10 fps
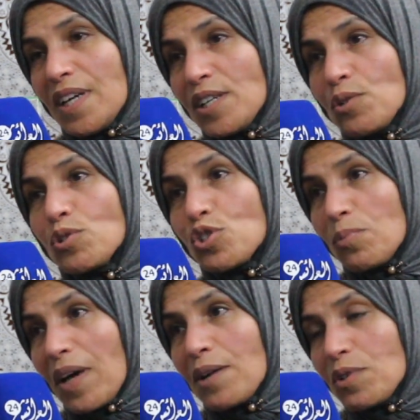أي
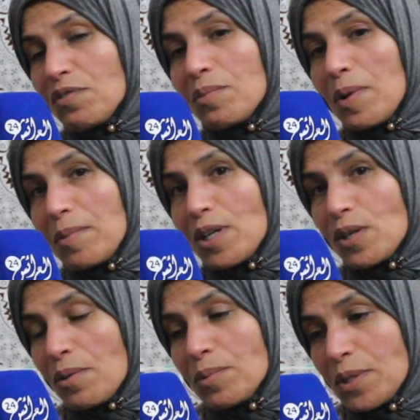هجوم قوي فما
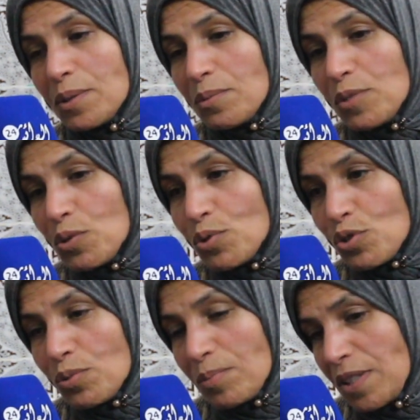بالك بهجوم